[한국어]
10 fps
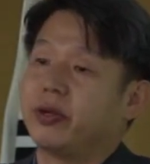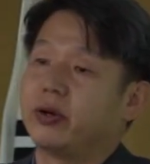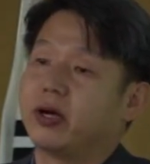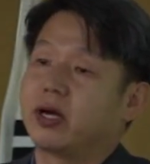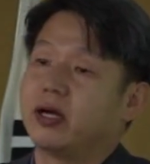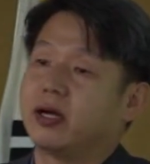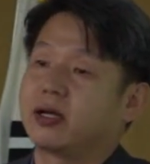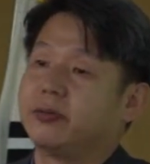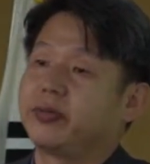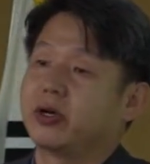변화가
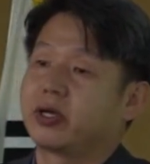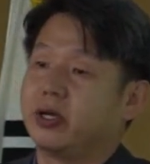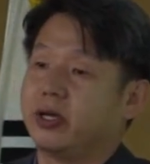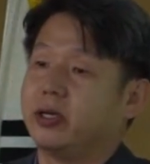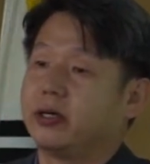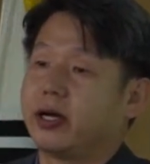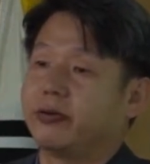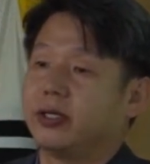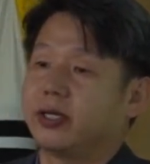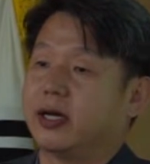급격히
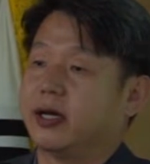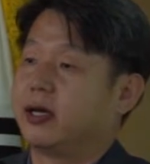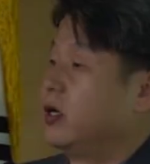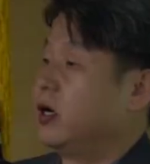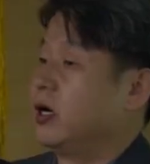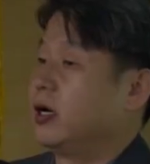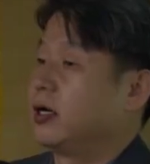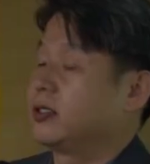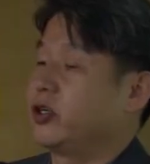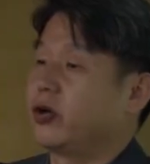일어나고 있다.
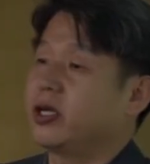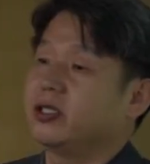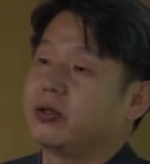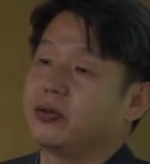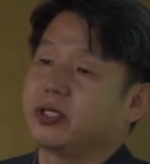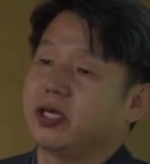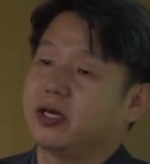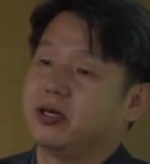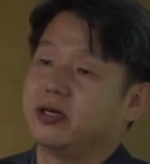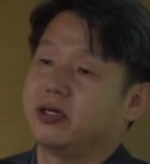전기
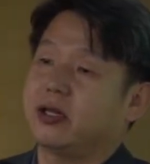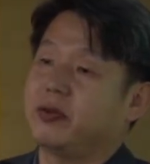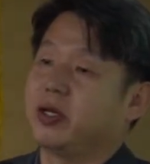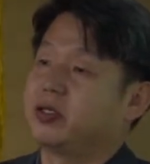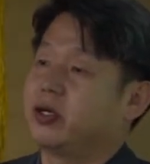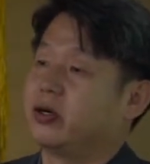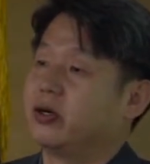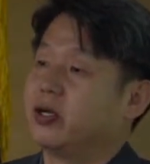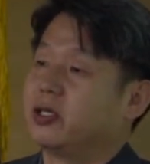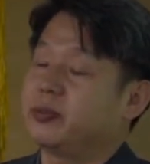자동차를 타면서
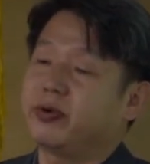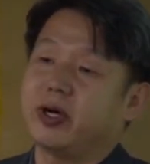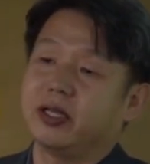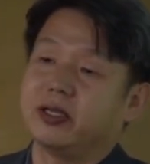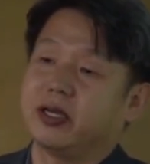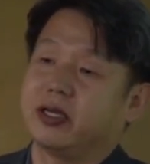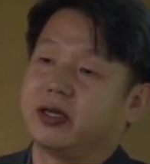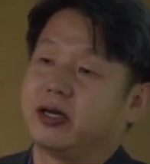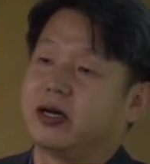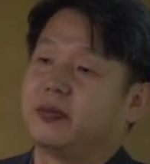습관들이
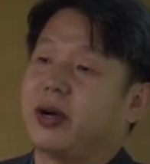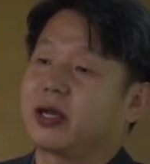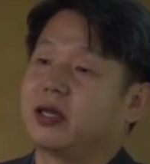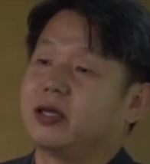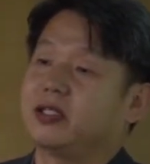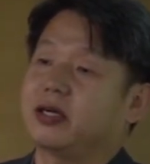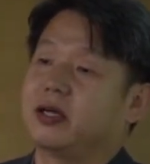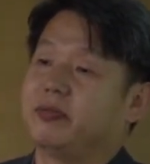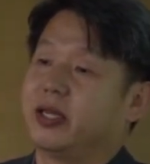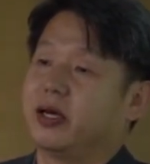바뀌기
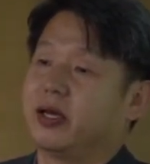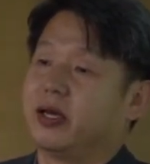시작합니다.